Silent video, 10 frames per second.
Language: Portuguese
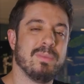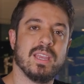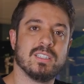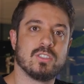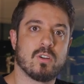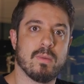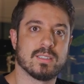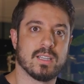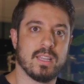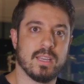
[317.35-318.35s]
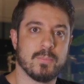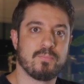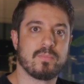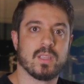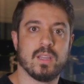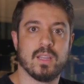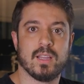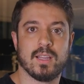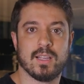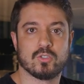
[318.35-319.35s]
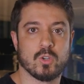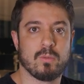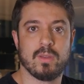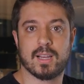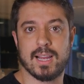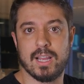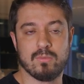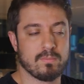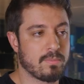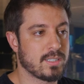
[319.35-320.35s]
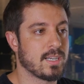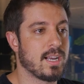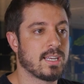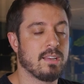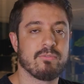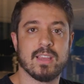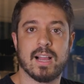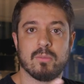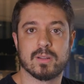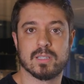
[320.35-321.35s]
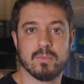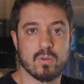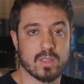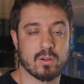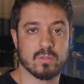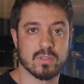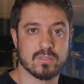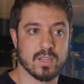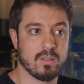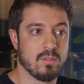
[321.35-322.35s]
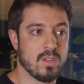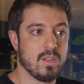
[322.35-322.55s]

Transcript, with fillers: e meia, a gente começa a ler é, sobre o mercado para chegar aqui afiado, para saber o que está acontecendo.